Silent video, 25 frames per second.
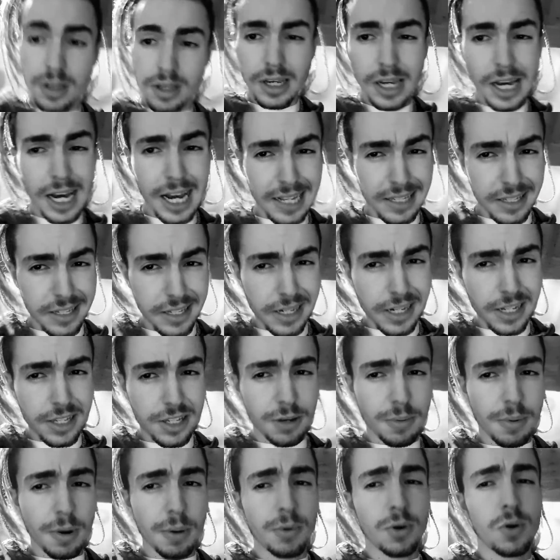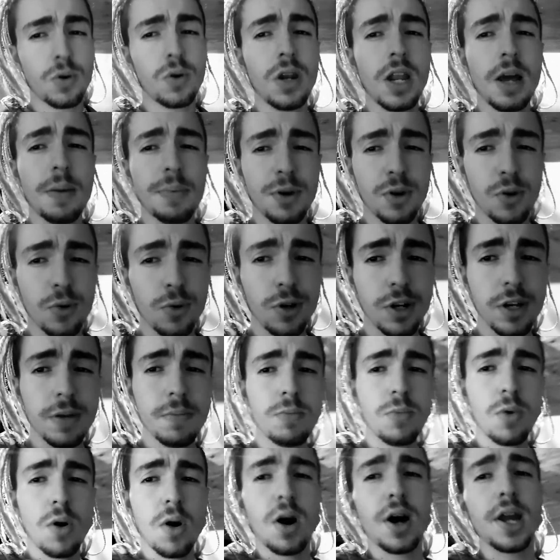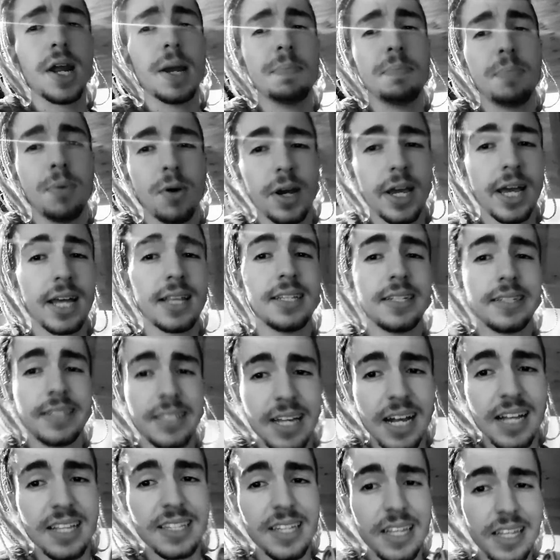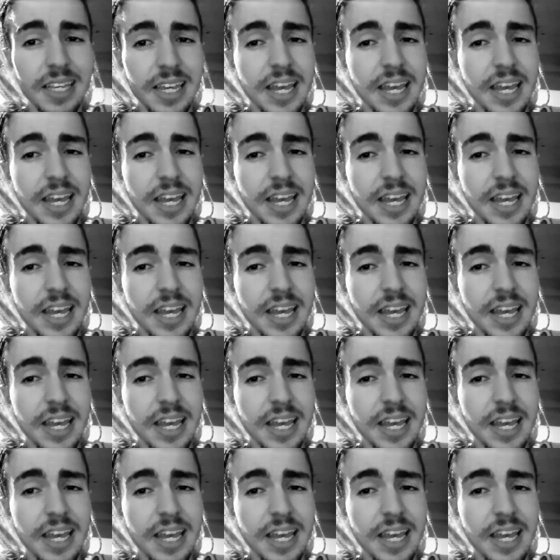anzi inizia proprio con l'Eprecon che muore e poi a distanza di